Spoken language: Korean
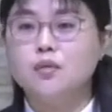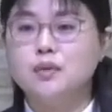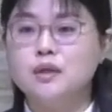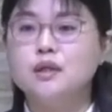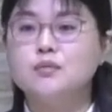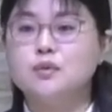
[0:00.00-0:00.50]

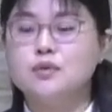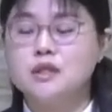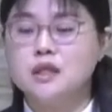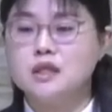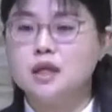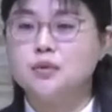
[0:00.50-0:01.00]

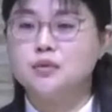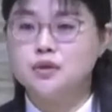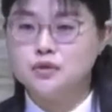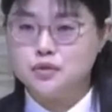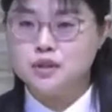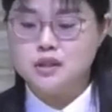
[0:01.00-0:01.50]
비닐봉지의 사용을
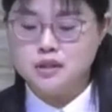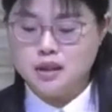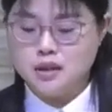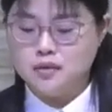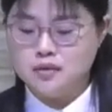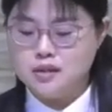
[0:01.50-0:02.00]

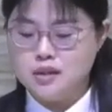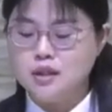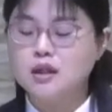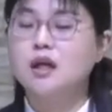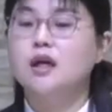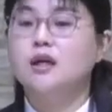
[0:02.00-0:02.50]

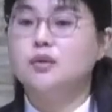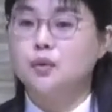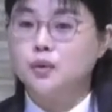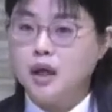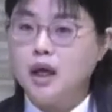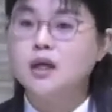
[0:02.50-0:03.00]
줄이신다든지 또
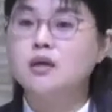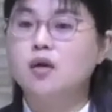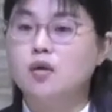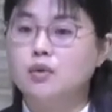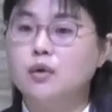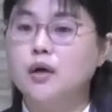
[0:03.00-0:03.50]

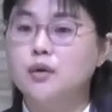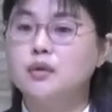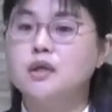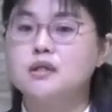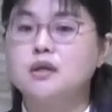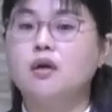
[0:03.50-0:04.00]
개인컵을
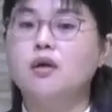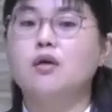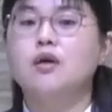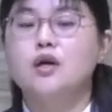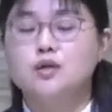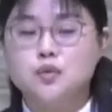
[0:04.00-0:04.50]
활용해서
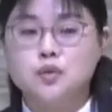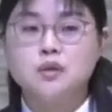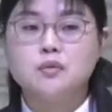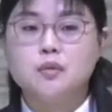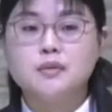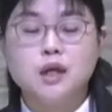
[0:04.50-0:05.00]

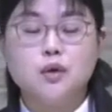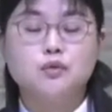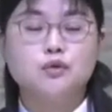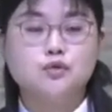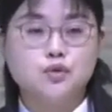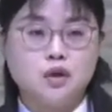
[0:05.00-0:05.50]
종이컵
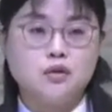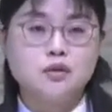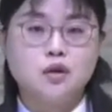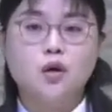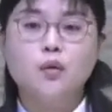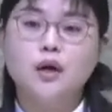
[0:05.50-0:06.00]
사용을
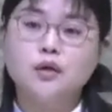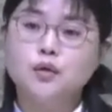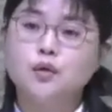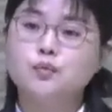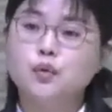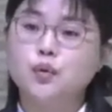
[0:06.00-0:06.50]
줄여서
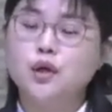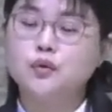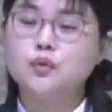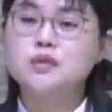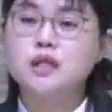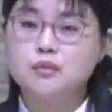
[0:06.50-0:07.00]
환경보호에
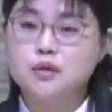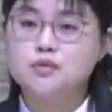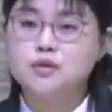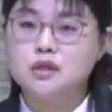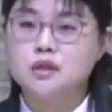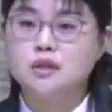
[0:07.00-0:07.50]
동참해
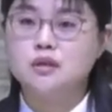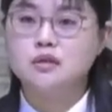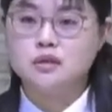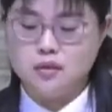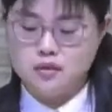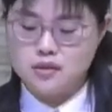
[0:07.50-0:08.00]
주시는
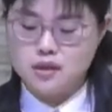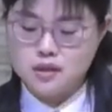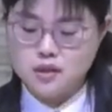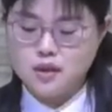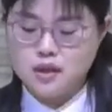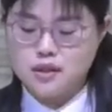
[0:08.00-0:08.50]
그런
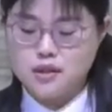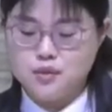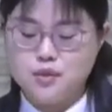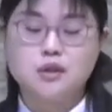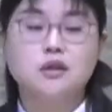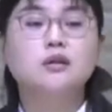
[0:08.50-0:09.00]
실천하실
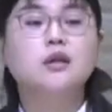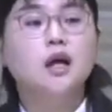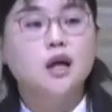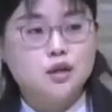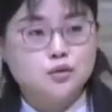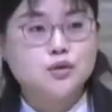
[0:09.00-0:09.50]
수 있는
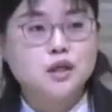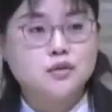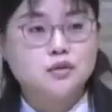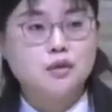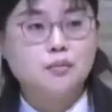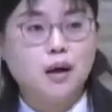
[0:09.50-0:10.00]

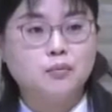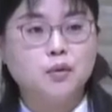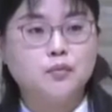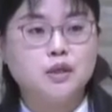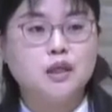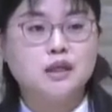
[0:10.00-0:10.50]
구체적인
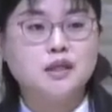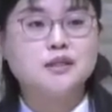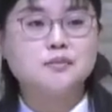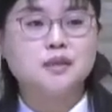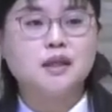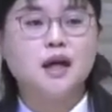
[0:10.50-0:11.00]
방법들이
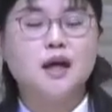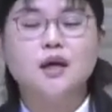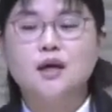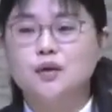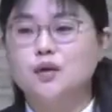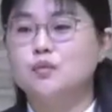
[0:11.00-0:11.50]
있겠습니다.
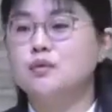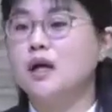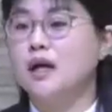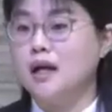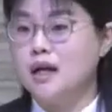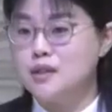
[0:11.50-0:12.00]
여러분
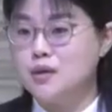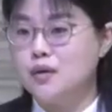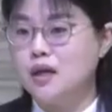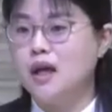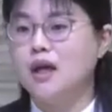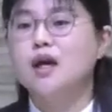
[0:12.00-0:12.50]
각
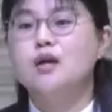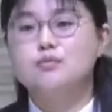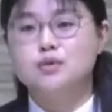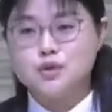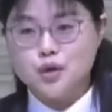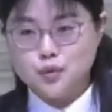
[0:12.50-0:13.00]
가정에
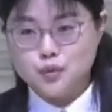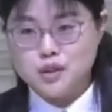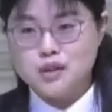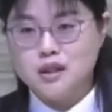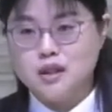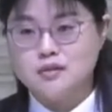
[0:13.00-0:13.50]

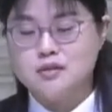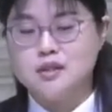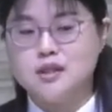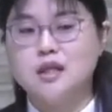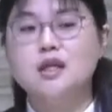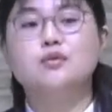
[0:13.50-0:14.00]

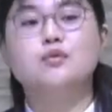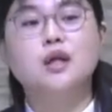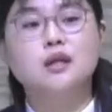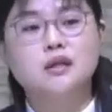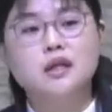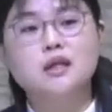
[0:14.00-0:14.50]
붙여놓으신다든지
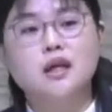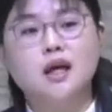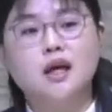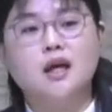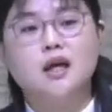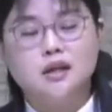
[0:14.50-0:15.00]
눈에
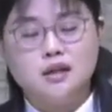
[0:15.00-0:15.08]
띄게